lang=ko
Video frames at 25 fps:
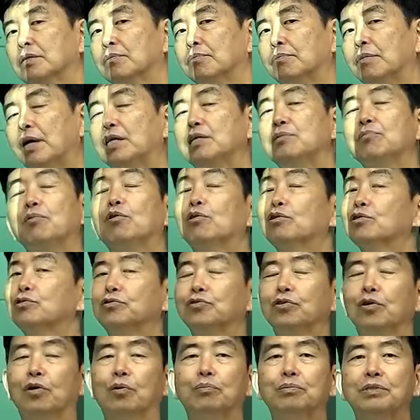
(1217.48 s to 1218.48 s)
많이 먹을
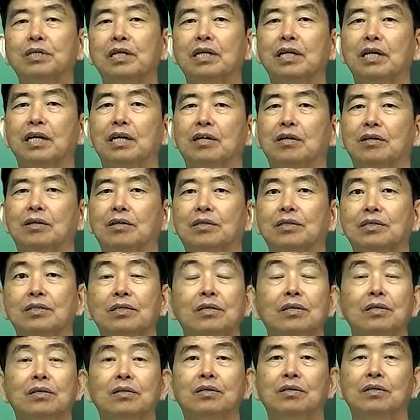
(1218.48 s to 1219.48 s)
수가 없잖아요.
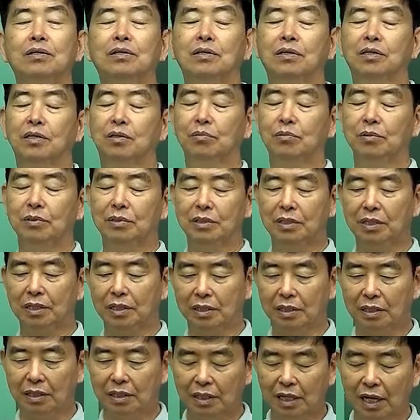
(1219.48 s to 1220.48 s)
그죠? 그러면
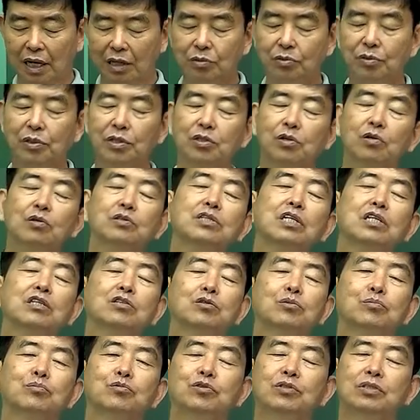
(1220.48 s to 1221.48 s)
이제 나중에
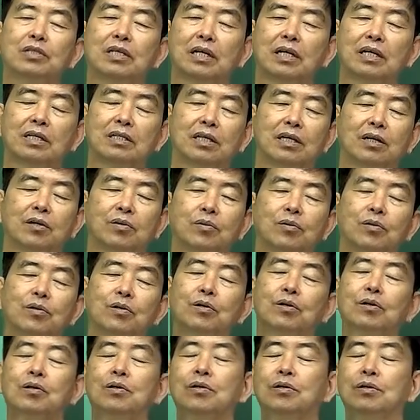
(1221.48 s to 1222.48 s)
성장도 문제가
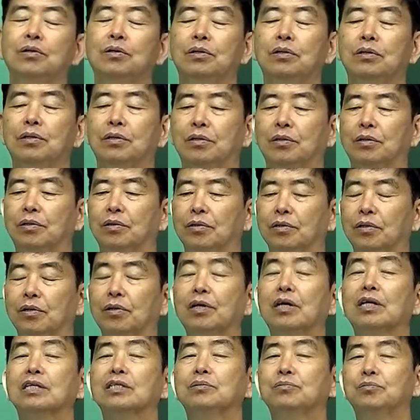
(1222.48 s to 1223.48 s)
되고
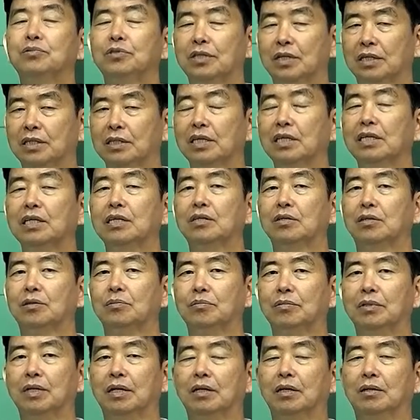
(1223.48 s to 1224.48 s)
여러 가지 문제가 생기는
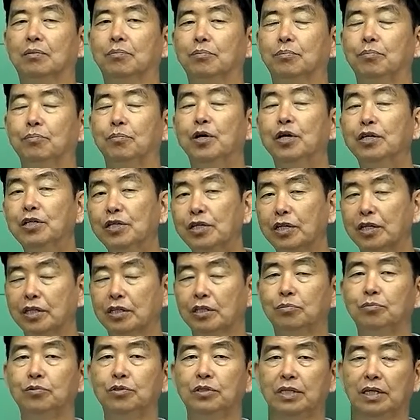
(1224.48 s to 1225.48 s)
겁니다.
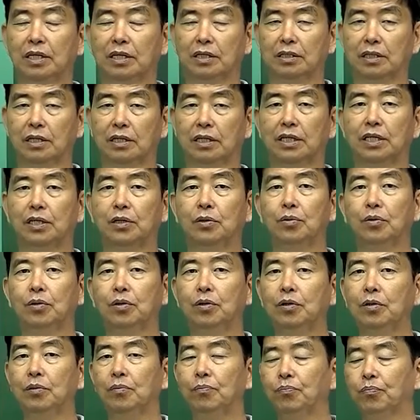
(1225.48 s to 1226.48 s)
면역에도 문제가
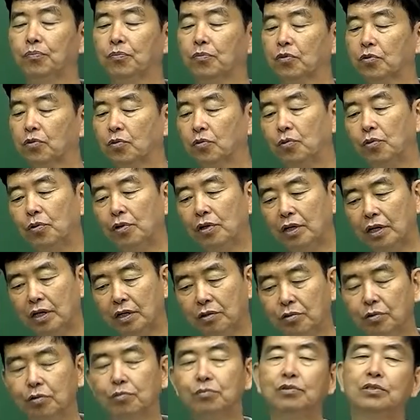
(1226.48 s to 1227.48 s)
생기고
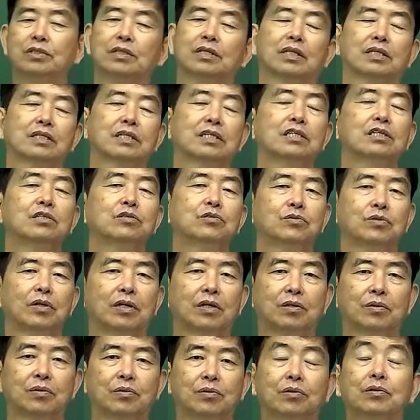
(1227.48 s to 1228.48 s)
뇌에도 문제가 생길 수가
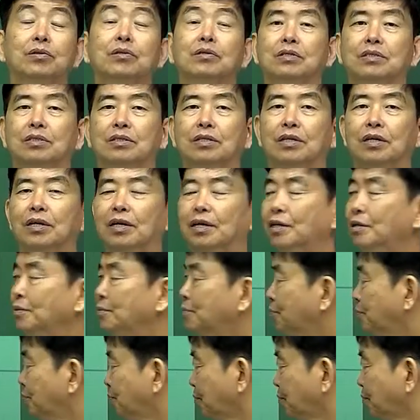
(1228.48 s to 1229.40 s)
있고 그런 거죠.